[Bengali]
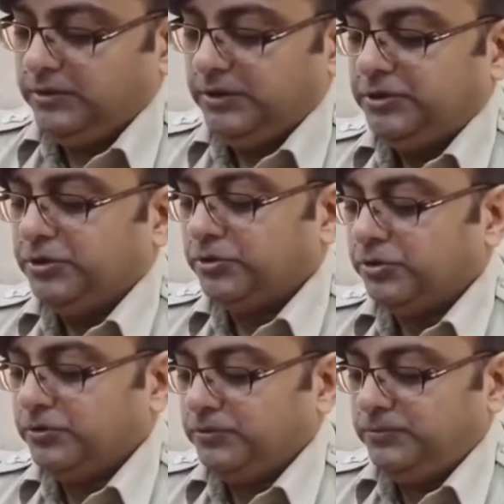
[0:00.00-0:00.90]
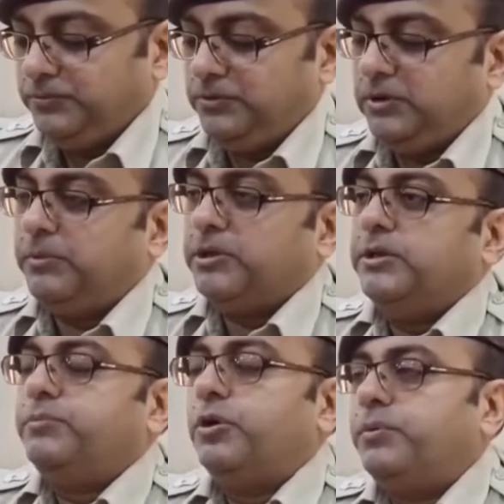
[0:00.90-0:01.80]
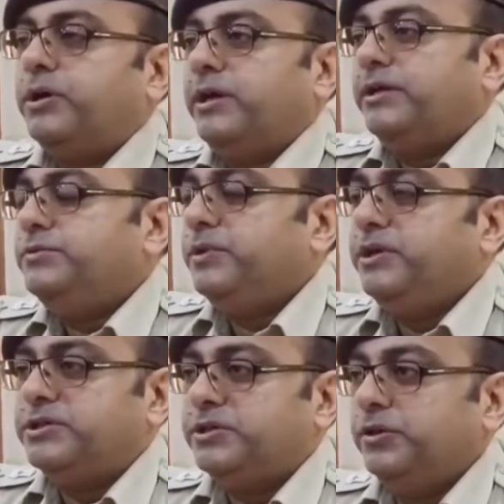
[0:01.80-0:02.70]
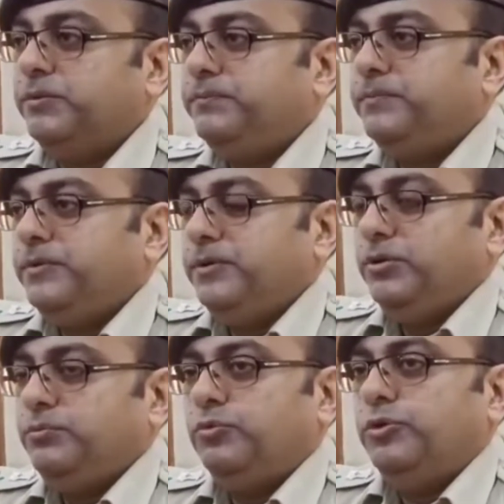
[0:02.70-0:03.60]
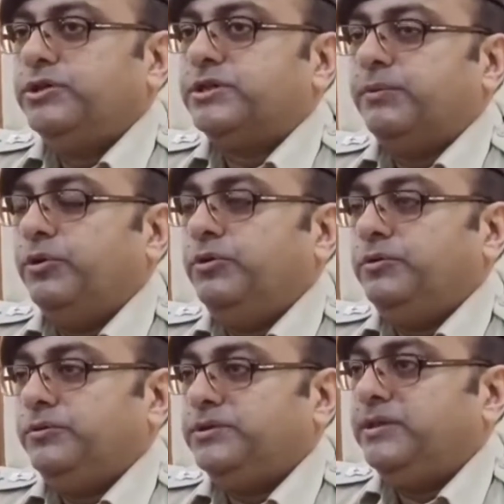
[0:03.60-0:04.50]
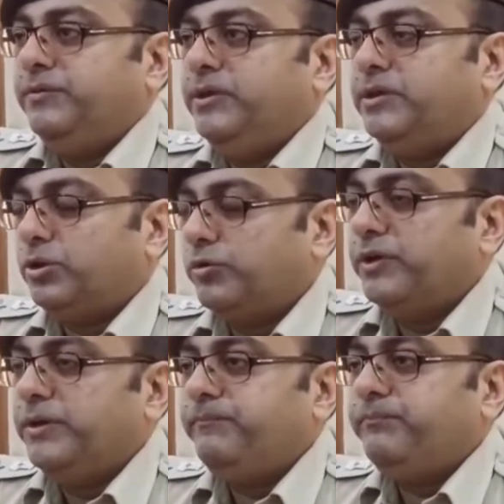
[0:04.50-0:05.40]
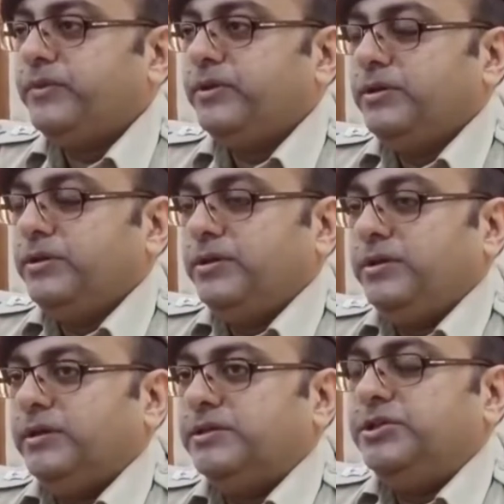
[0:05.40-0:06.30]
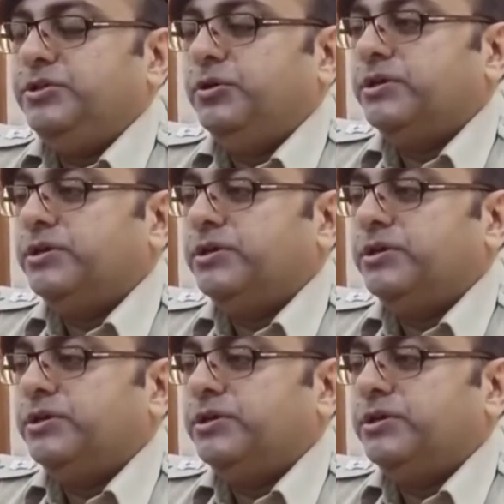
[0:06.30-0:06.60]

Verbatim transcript: দ্বিতীয়ত আমাদের প্রপার অ্যারেঞ্জমেন্ট ছিল পুলিশ এবং সিভিল তরফে এসডিও